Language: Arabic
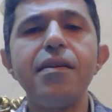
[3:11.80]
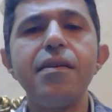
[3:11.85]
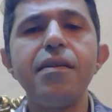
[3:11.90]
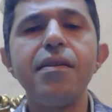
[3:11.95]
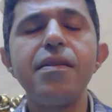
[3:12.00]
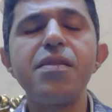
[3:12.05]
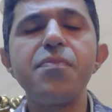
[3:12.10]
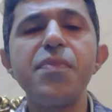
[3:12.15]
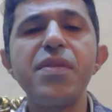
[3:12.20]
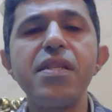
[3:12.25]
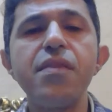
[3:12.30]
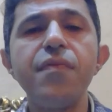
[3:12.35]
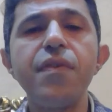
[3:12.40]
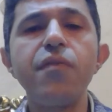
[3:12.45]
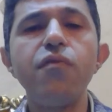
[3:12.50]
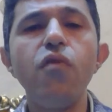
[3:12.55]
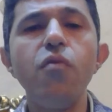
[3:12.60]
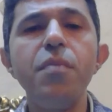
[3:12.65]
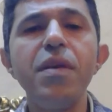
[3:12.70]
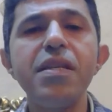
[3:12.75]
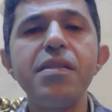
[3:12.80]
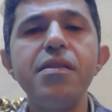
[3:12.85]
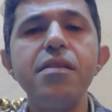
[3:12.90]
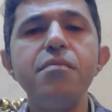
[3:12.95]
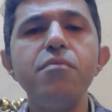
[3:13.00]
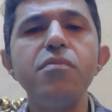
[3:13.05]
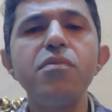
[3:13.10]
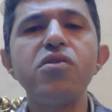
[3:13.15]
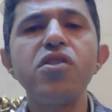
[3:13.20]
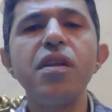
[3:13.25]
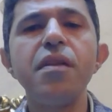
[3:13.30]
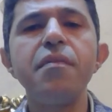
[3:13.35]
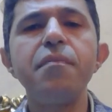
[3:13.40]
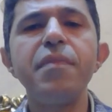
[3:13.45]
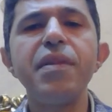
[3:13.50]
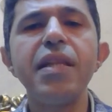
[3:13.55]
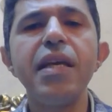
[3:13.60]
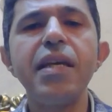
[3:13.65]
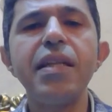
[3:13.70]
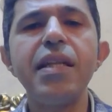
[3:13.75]
السبيسيفيك فوبياس دي مثلا
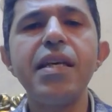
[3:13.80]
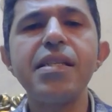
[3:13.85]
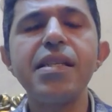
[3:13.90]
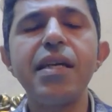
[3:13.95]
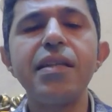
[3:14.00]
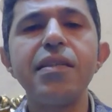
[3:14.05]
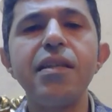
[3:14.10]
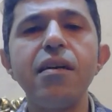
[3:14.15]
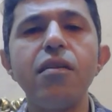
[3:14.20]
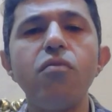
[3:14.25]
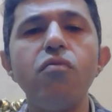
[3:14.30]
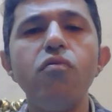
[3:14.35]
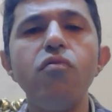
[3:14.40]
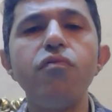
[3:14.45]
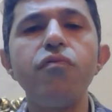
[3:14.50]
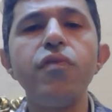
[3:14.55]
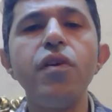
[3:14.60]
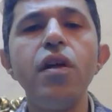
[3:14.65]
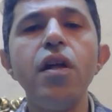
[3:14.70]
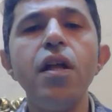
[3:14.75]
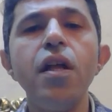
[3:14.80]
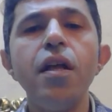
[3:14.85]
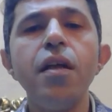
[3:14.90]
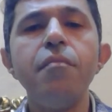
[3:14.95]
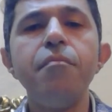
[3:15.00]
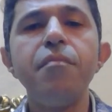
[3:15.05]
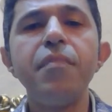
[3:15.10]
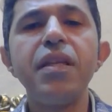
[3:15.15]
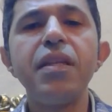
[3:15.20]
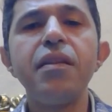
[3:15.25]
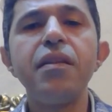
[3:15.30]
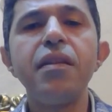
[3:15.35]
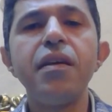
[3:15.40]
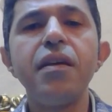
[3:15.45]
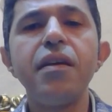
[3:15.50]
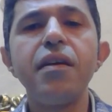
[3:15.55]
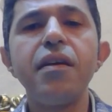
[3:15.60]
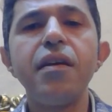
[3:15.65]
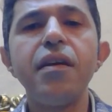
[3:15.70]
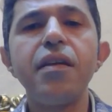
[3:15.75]
بنلاقي ناس عندها خوف من
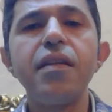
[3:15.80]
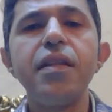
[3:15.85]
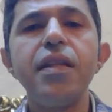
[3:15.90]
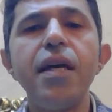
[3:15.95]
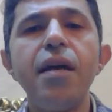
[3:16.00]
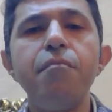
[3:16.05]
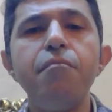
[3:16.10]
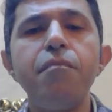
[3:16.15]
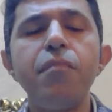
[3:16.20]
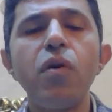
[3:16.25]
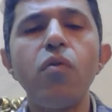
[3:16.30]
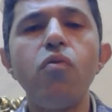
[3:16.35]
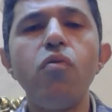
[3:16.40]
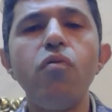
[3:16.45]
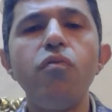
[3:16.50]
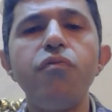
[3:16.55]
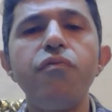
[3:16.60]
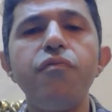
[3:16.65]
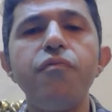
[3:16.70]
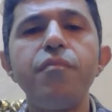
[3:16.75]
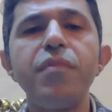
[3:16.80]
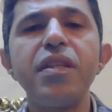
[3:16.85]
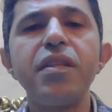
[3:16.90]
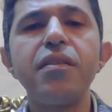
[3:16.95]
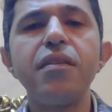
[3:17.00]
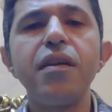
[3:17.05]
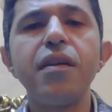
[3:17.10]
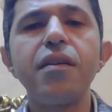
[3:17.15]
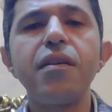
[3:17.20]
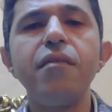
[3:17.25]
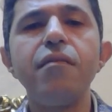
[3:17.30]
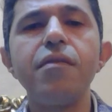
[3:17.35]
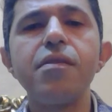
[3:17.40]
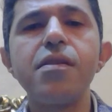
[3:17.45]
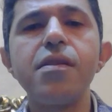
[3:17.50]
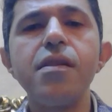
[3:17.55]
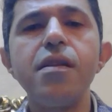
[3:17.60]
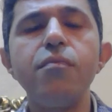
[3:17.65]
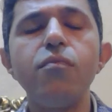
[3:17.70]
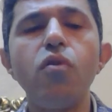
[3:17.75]
آه، الدم خوف من
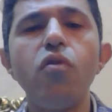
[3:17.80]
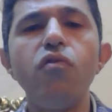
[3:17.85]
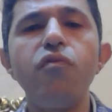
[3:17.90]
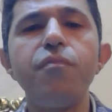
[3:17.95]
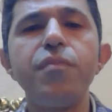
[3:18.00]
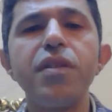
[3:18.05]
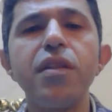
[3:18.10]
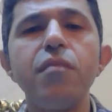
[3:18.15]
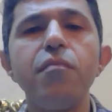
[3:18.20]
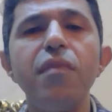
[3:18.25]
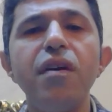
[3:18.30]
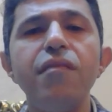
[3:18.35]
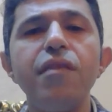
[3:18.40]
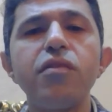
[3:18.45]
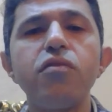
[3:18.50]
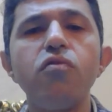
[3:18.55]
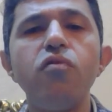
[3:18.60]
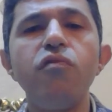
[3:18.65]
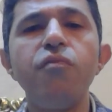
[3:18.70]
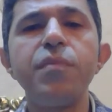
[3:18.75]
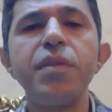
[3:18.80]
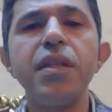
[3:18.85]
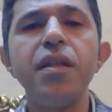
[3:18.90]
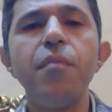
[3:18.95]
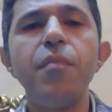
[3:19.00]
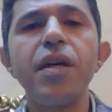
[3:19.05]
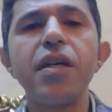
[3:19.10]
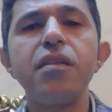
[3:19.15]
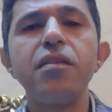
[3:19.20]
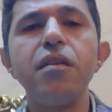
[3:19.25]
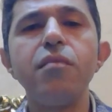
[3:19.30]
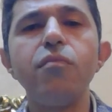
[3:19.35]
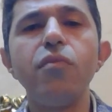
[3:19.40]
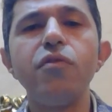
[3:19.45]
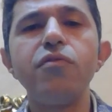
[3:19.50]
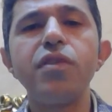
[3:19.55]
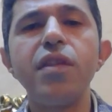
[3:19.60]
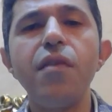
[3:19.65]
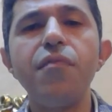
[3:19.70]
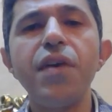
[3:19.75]
الجراثيم خوف من المرض خوف من الاماكن
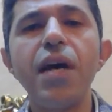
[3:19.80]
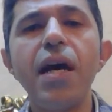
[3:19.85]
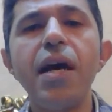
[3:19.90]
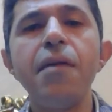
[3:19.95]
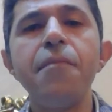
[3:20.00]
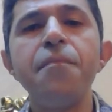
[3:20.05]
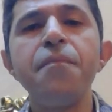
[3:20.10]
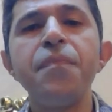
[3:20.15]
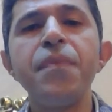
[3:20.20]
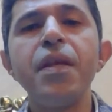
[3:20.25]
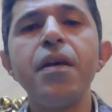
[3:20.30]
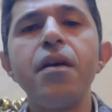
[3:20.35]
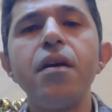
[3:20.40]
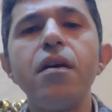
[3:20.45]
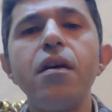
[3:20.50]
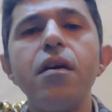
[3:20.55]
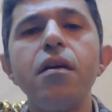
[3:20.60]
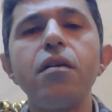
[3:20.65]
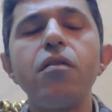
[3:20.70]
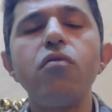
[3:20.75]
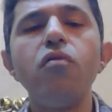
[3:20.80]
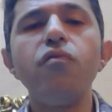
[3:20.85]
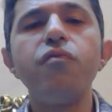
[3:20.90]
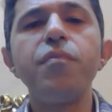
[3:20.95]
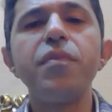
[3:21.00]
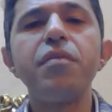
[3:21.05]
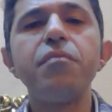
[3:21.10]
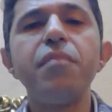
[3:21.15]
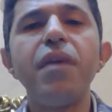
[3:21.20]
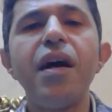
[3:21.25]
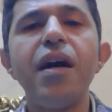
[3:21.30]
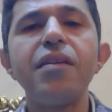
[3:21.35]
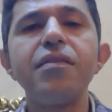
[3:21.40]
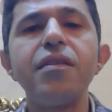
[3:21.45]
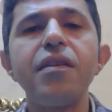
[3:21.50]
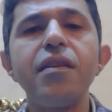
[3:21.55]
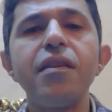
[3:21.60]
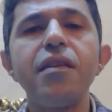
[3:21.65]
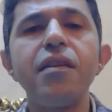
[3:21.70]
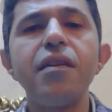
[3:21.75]
المرتفعه خوف من بعض
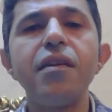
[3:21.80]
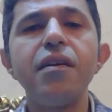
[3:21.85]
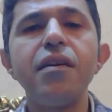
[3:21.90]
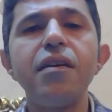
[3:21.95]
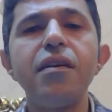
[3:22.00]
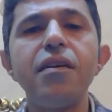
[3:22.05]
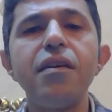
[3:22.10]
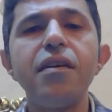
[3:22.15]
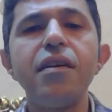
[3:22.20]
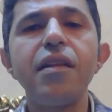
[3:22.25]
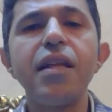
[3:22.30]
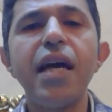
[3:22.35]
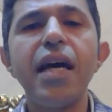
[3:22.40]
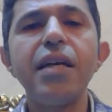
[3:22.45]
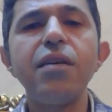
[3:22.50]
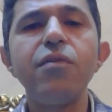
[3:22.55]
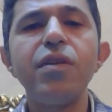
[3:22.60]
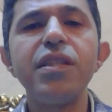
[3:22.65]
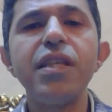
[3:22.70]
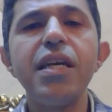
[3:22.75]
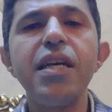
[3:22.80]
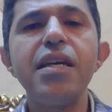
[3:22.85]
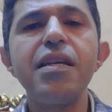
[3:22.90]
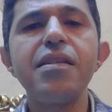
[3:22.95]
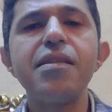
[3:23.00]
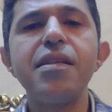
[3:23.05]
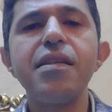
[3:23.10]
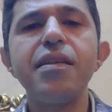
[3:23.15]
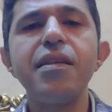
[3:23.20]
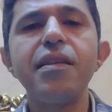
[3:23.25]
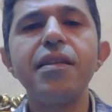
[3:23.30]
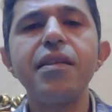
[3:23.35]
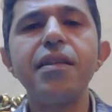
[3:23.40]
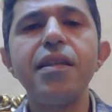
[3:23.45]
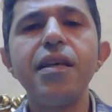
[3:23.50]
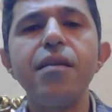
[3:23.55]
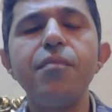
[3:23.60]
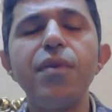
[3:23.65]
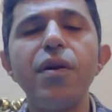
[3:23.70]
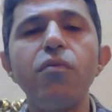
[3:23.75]
الحيوانات زي
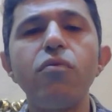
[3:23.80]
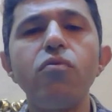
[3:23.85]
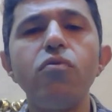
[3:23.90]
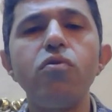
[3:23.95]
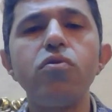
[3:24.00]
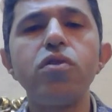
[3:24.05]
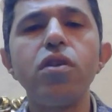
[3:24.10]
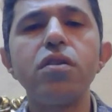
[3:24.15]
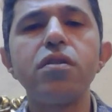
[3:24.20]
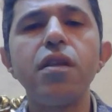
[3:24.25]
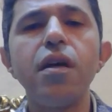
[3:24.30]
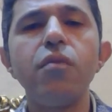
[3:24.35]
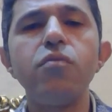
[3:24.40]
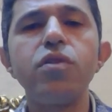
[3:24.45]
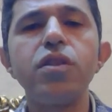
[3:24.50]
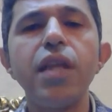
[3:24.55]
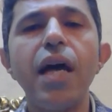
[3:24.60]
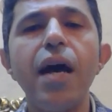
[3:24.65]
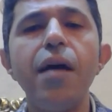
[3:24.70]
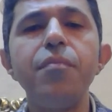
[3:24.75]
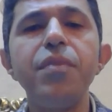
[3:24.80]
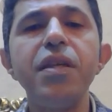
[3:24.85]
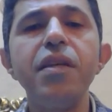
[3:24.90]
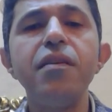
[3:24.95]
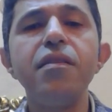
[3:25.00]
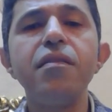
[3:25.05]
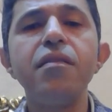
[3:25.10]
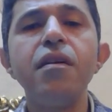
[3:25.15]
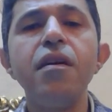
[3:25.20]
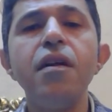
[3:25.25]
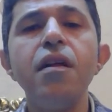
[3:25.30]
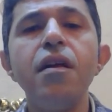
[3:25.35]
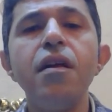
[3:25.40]
الكلاب او القطط او التعابين